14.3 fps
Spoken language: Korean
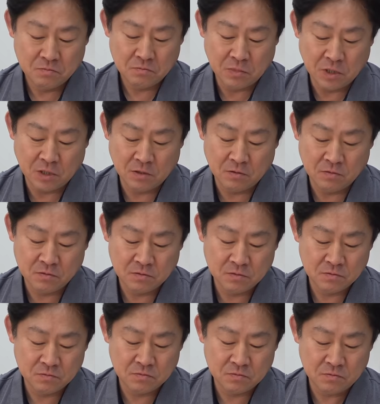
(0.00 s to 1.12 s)
미
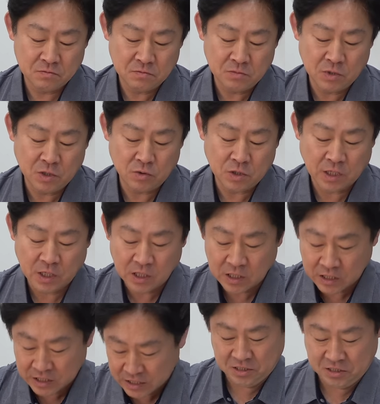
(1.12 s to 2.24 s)
미오타야?
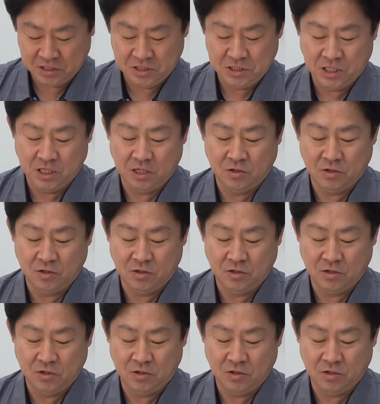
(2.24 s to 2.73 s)
하여튼 얘네